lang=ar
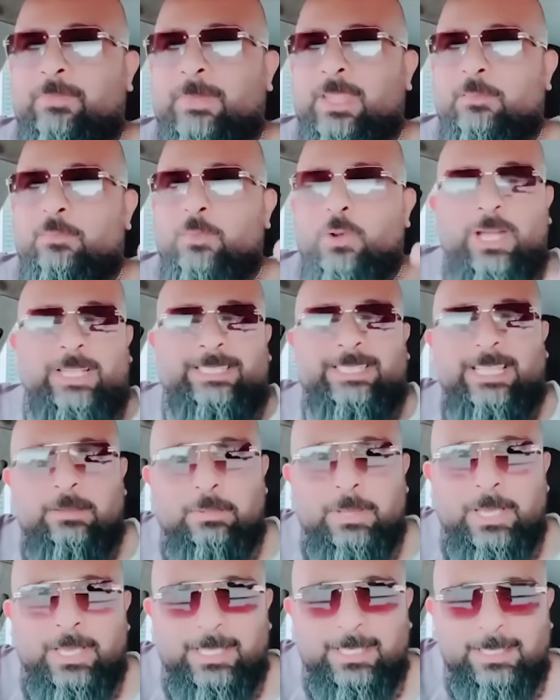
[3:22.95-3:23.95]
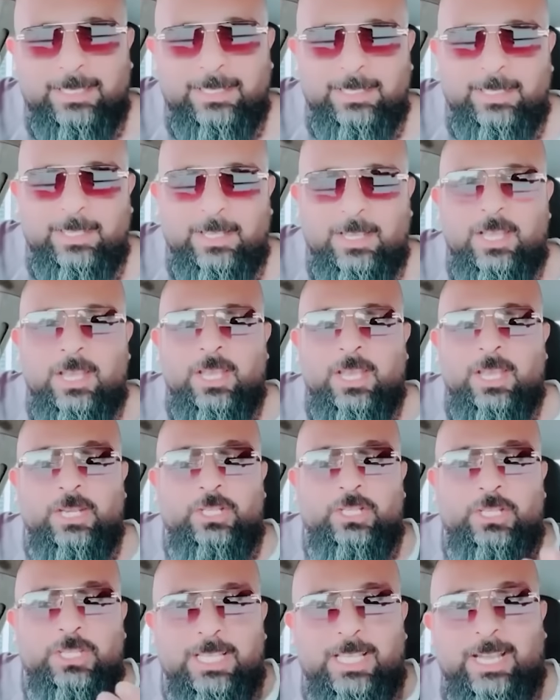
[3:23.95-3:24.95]
مؤدبة
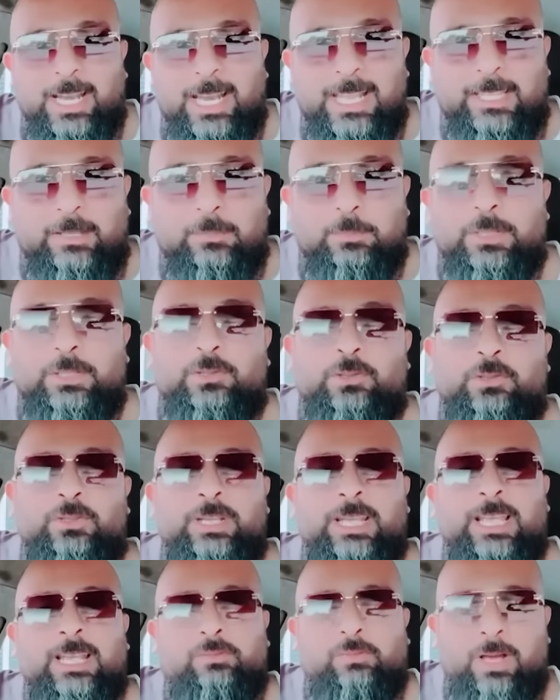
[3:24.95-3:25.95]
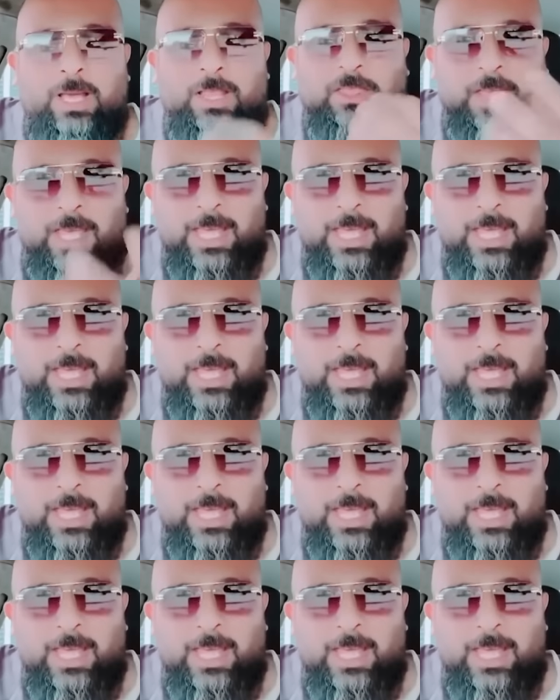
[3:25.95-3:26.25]
اشتهرت بدون ألفاظ